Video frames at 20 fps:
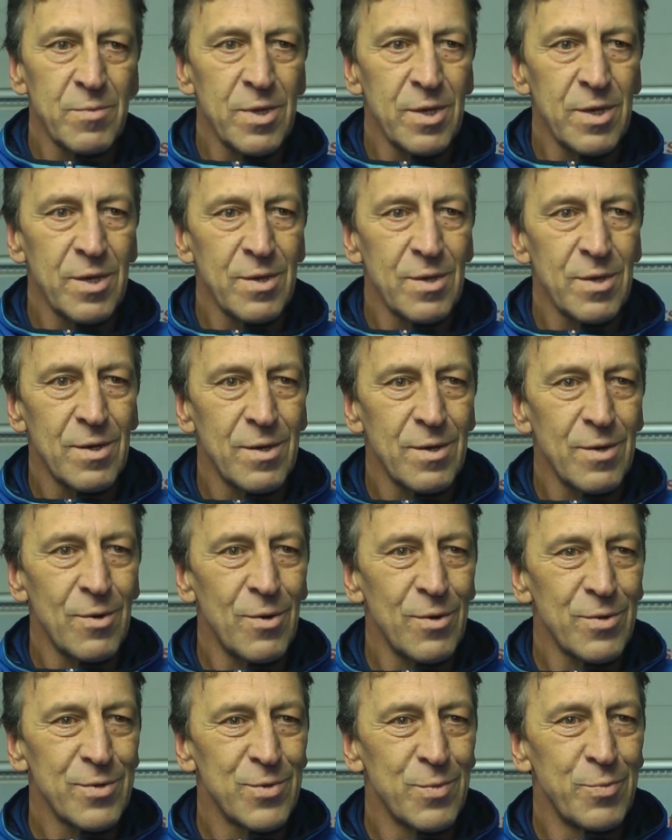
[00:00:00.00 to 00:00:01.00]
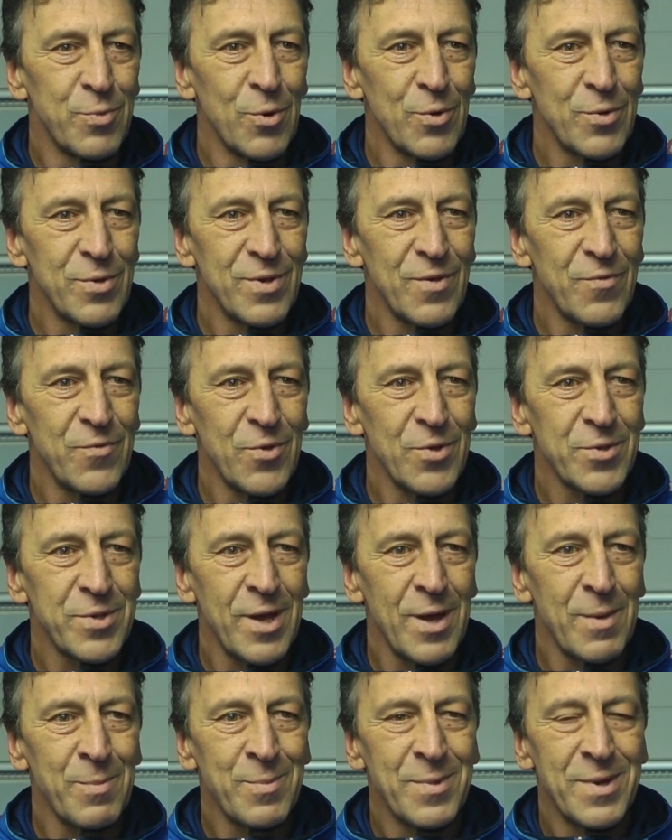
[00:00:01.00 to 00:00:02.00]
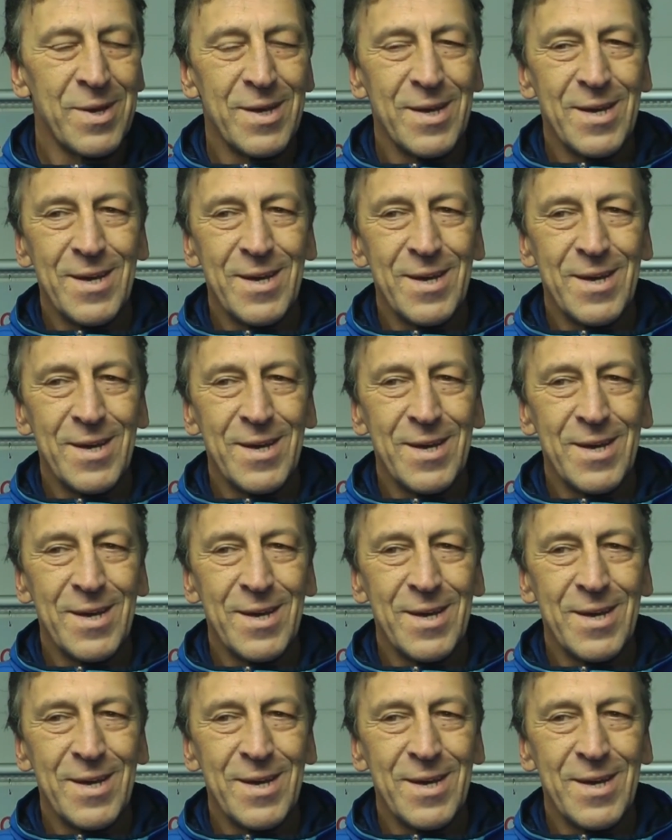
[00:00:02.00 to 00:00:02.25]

die äh, auch zu Punkten geführt haben.